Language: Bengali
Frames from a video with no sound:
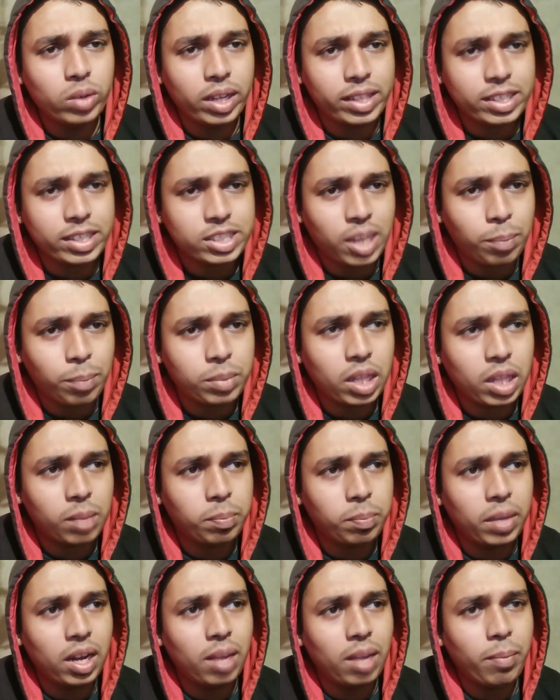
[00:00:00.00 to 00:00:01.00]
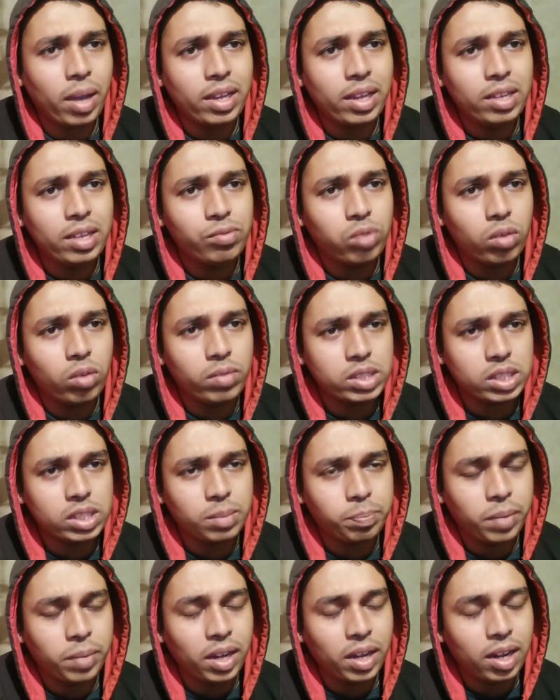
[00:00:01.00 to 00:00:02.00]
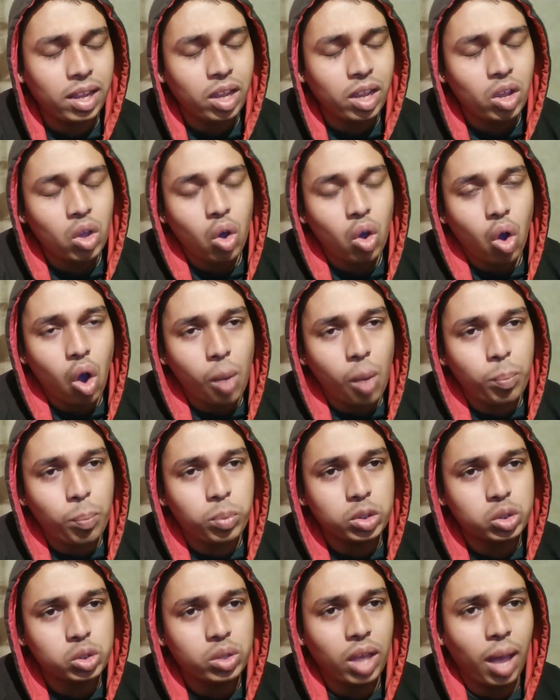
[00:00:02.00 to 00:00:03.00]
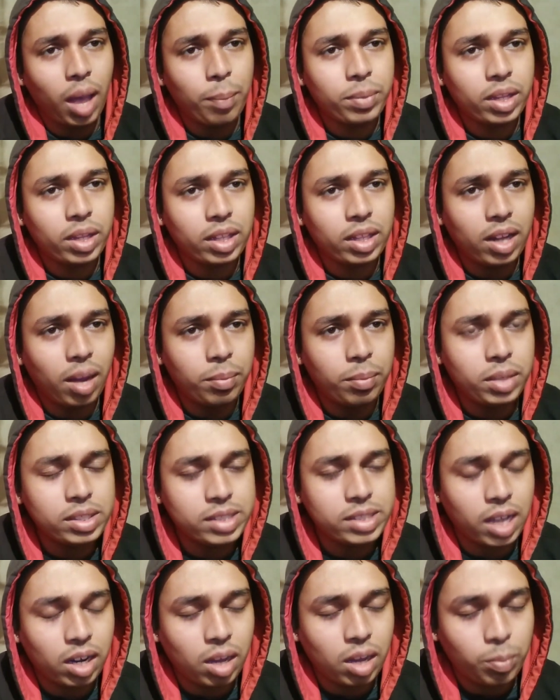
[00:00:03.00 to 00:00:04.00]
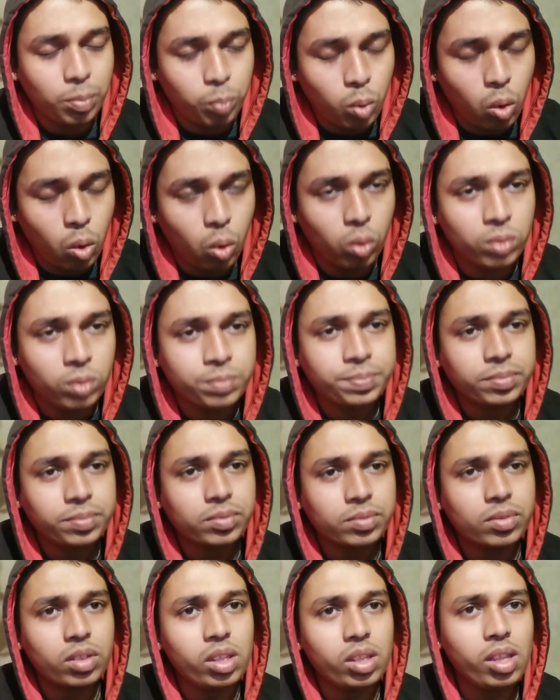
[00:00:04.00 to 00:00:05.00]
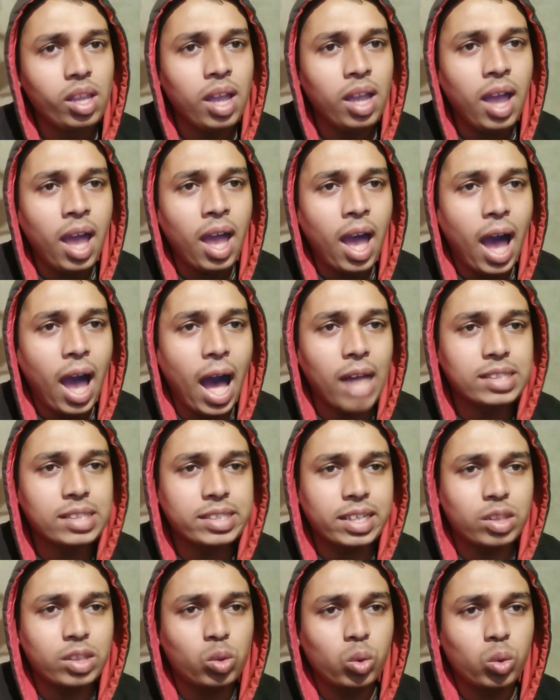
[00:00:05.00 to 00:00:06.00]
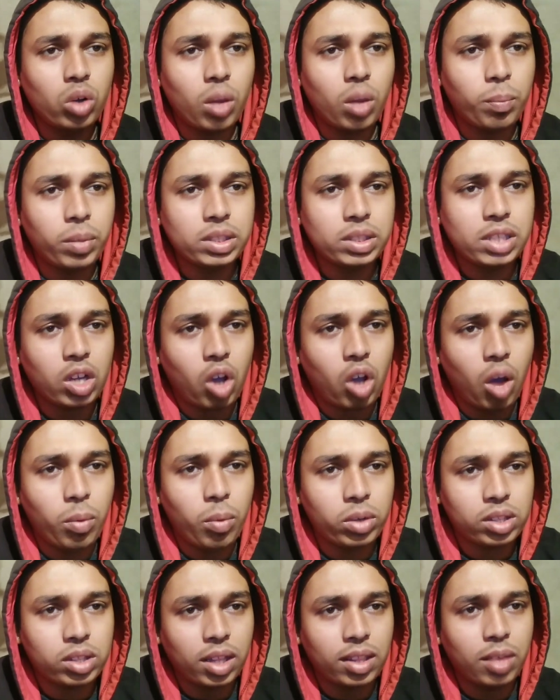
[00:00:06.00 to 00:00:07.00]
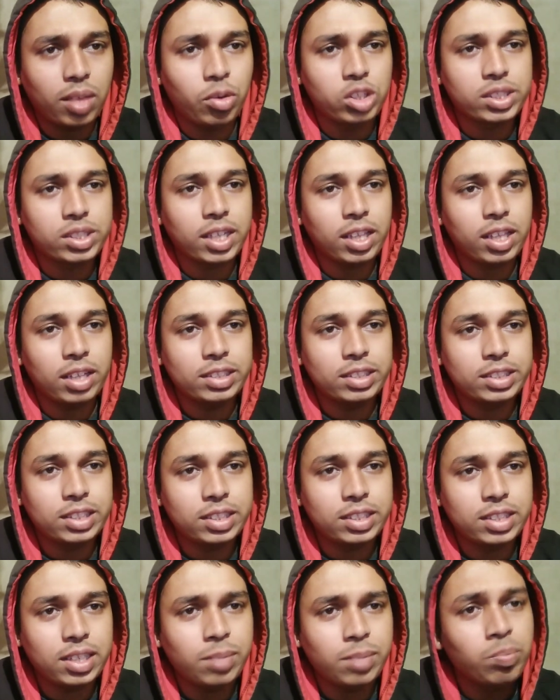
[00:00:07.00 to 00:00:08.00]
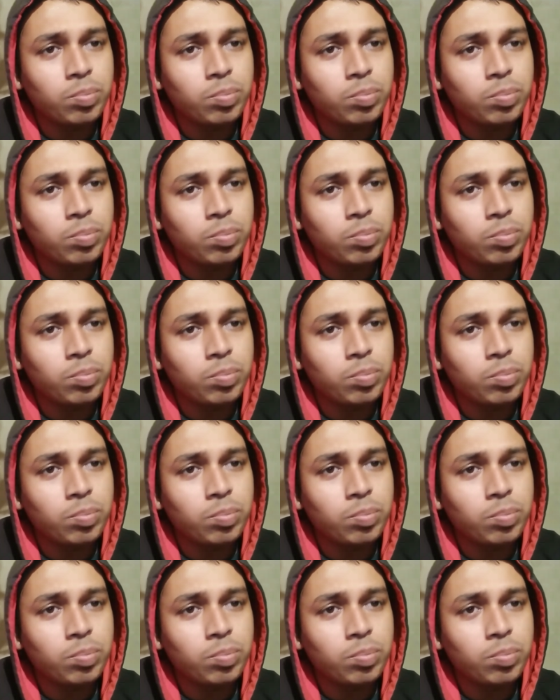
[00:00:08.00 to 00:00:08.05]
লেটেস্ট আপডেট পেলে বা ইনফরমেশন পেলে অবশ্যই আপনাদের আমি জানাবো আজকে দু নম্বর যে খবরটা দেবো সেটা হচ্ছে যে